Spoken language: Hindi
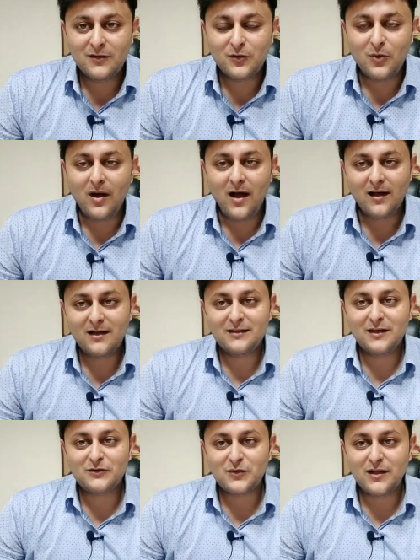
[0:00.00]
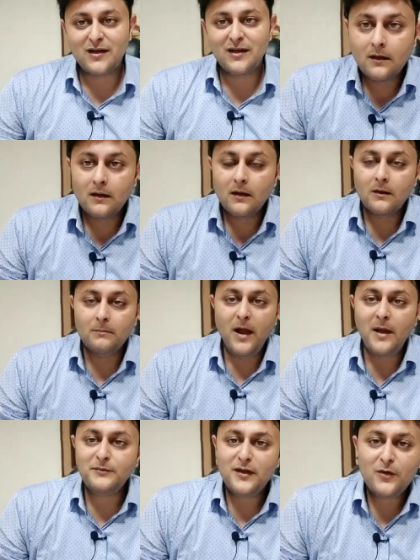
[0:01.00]
तो आखिरी तक जुड़े रहिए मैं
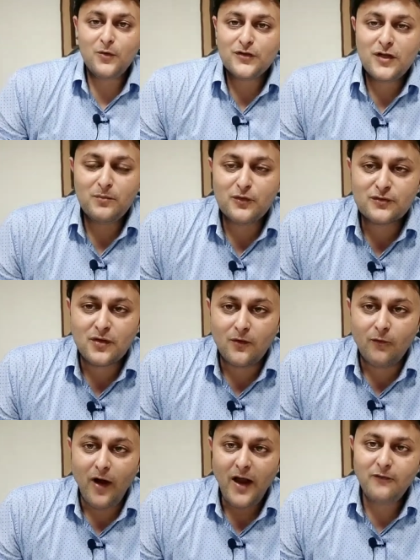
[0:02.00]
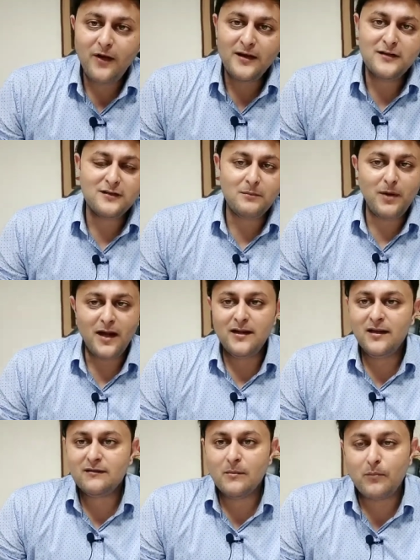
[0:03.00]
आपसे एक क्वेश्चन पूछता हूँ वाई फाइनेंशियल
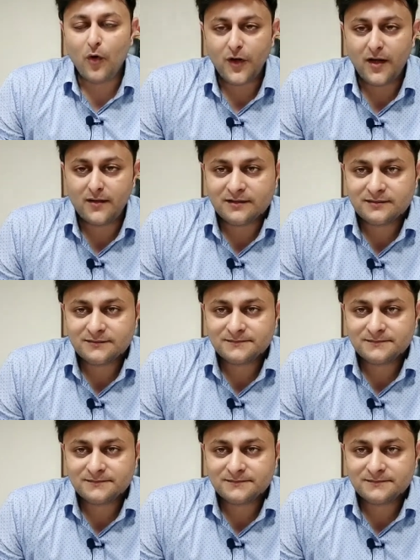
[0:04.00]
प्लानिंग इज इंपॉर्टेंट